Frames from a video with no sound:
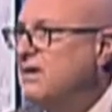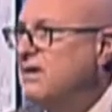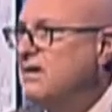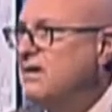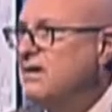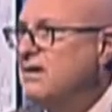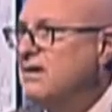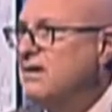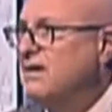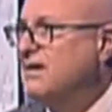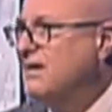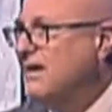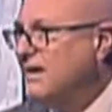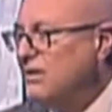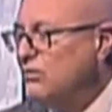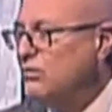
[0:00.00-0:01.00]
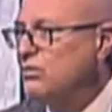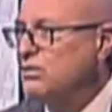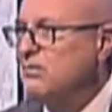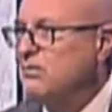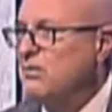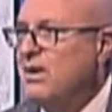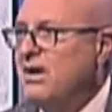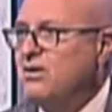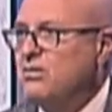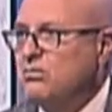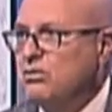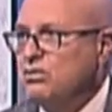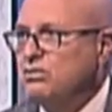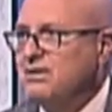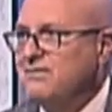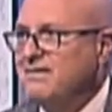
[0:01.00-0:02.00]
eh, in realtà nell'ultimo anno
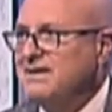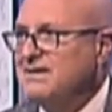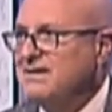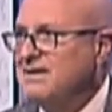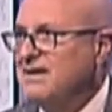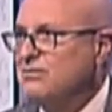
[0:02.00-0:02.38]
molti eventi